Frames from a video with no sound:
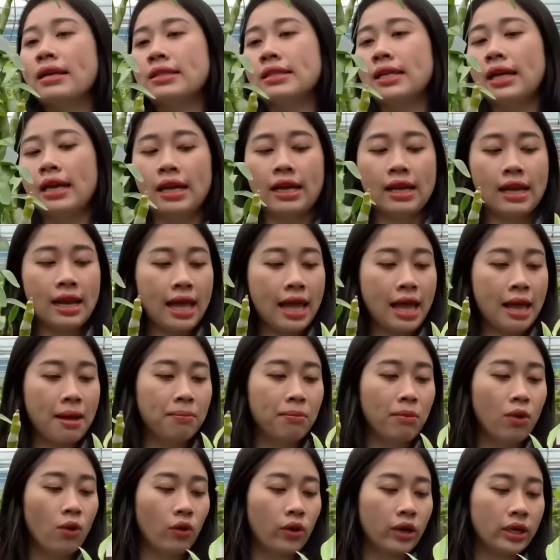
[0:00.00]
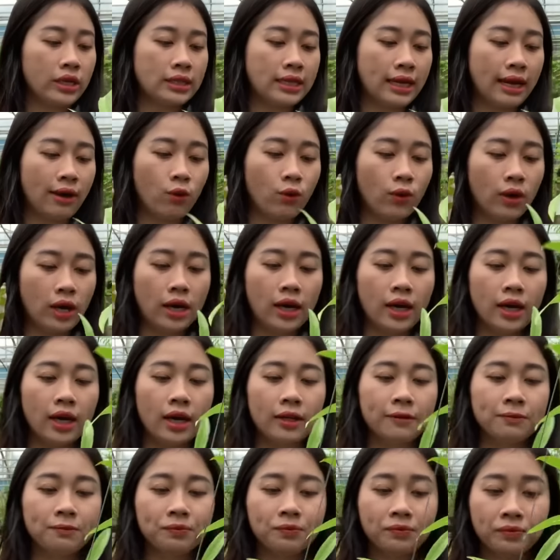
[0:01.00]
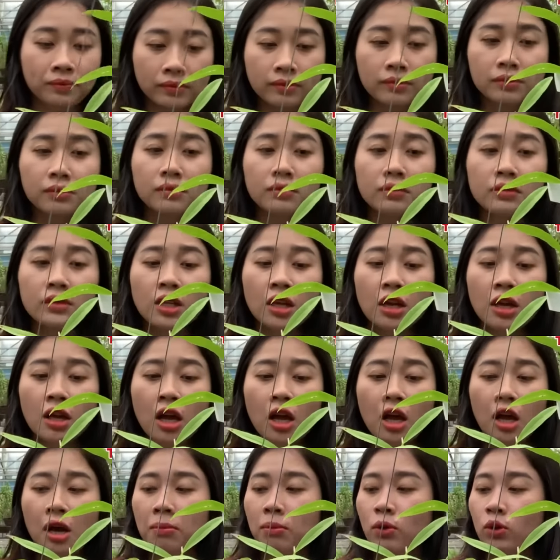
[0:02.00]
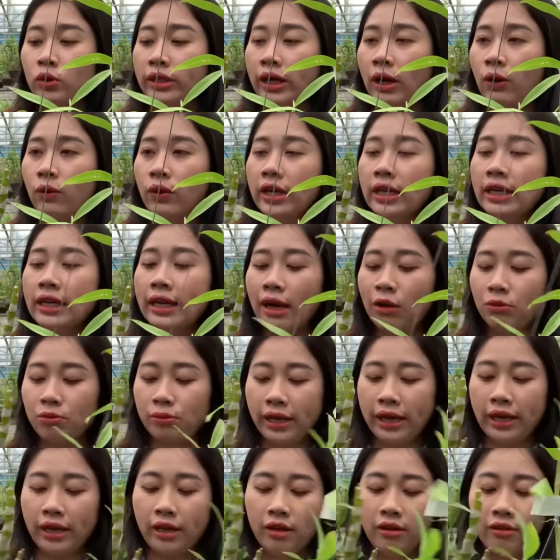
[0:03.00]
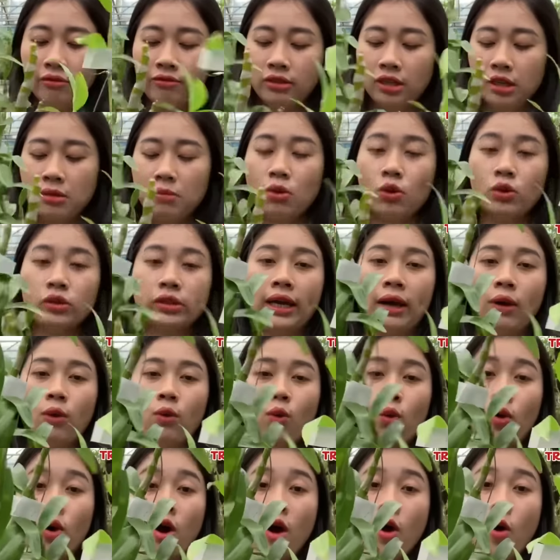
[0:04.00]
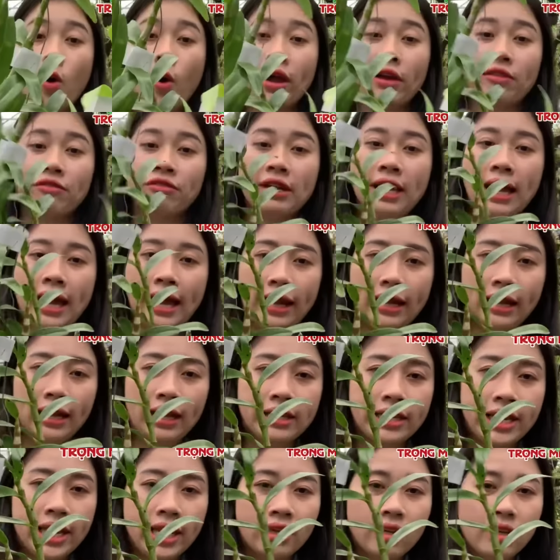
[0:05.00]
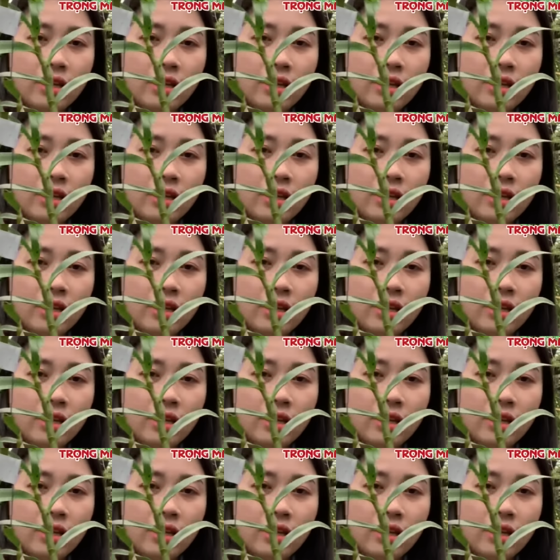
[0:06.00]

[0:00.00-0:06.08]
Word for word: sẽ là một cái chậu ạ. Một chậu Ý Ngọc nè với một chậu hoàng phi hạt cả nha.